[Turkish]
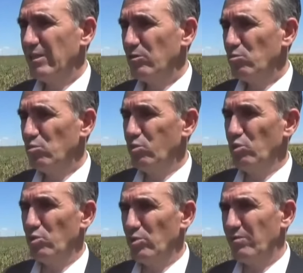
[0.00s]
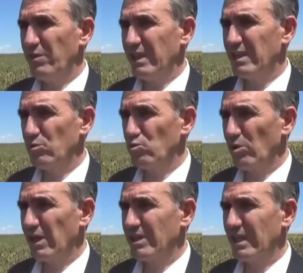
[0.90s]
bu ürünün fiyatının
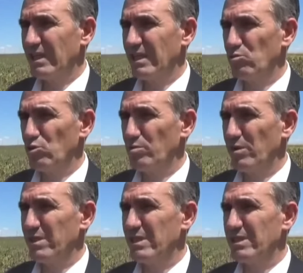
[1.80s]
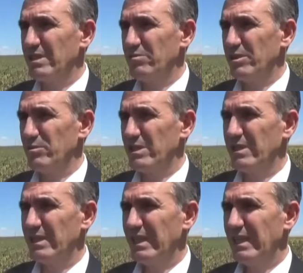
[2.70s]
çok aşağılara düşmemesi
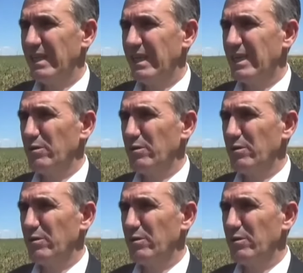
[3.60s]
çiftçimizin ekim